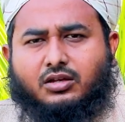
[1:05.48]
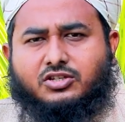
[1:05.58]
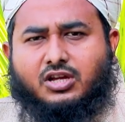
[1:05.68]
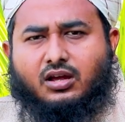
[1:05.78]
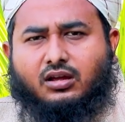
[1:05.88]

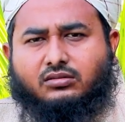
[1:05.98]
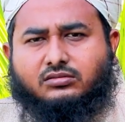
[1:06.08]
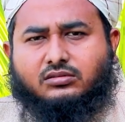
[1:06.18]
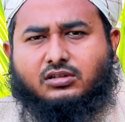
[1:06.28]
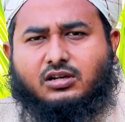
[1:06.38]
এটা
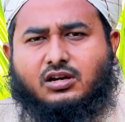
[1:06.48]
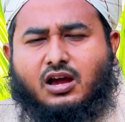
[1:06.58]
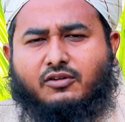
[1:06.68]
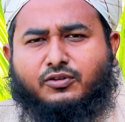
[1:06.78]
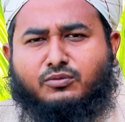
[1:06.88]

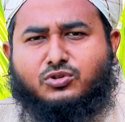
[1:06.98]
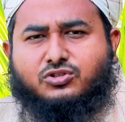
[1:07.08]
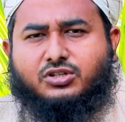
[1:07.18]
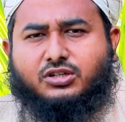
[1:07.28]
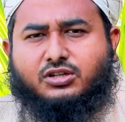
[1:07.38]
কাফের
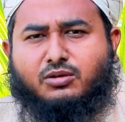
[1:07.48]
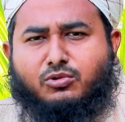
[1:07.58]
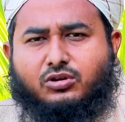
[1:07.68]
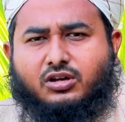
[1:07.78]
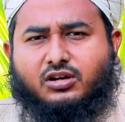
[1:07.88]
মুশ্রেকরা
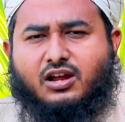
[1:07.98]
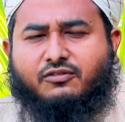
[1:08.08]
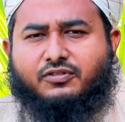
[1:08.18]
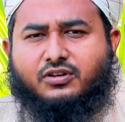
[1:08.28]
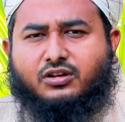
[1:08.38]
মক্কার
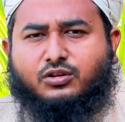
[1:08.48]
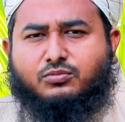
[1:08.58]
কাফেররা